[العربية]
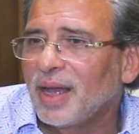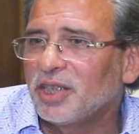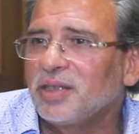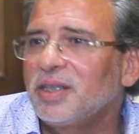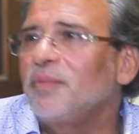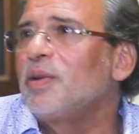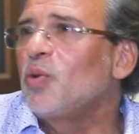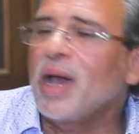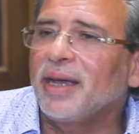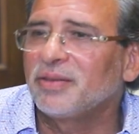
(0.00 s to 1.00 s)
عشان تعمل
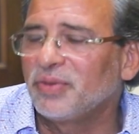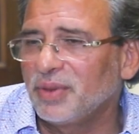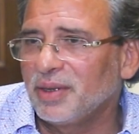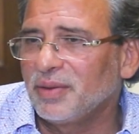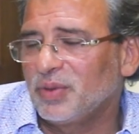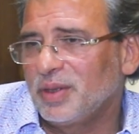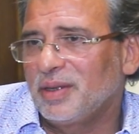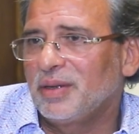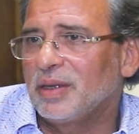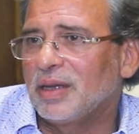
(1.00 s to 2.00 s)
واحد في
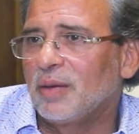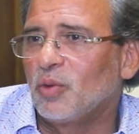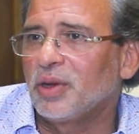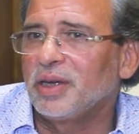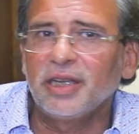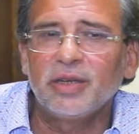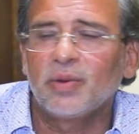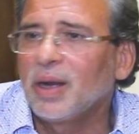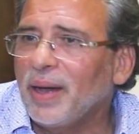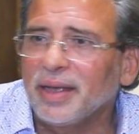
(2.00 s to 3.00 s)
في كمخرجين
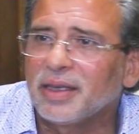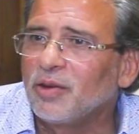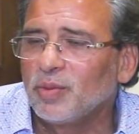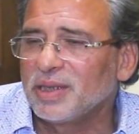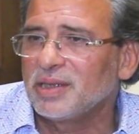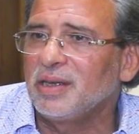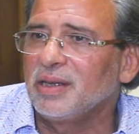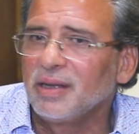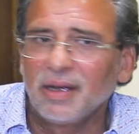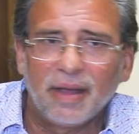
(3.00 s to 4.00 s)
ولا واحد
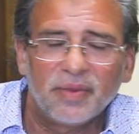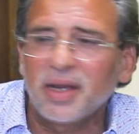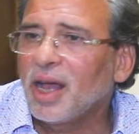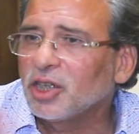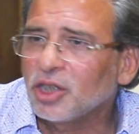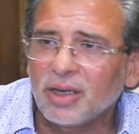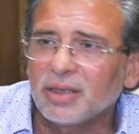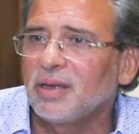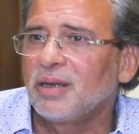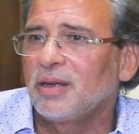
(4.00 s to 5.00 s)
كممثلين عندنا
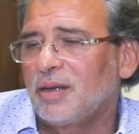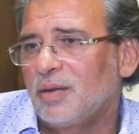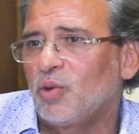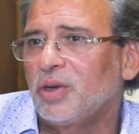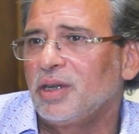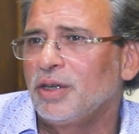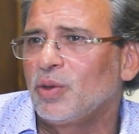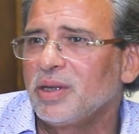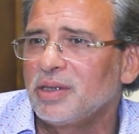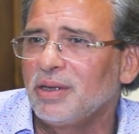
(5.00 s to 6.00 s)
عشرات المخرجين
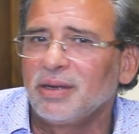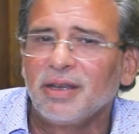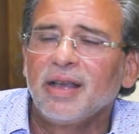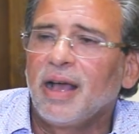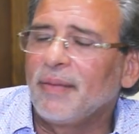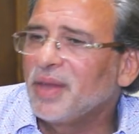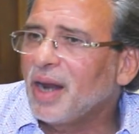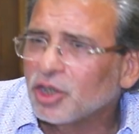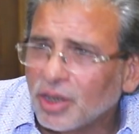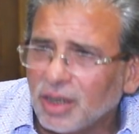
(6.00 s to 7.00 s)
الكويسين
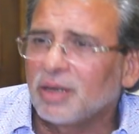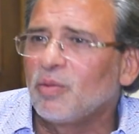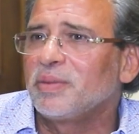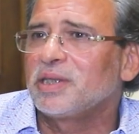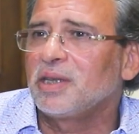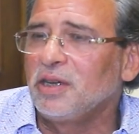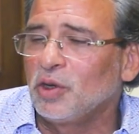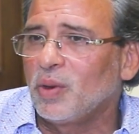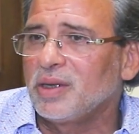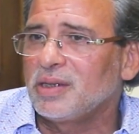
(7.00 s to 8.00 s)
عندنا عشرات الممثلين
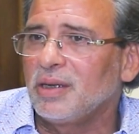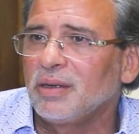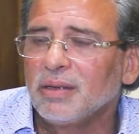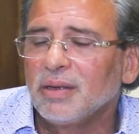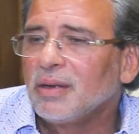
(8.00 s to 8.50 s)
الكويسين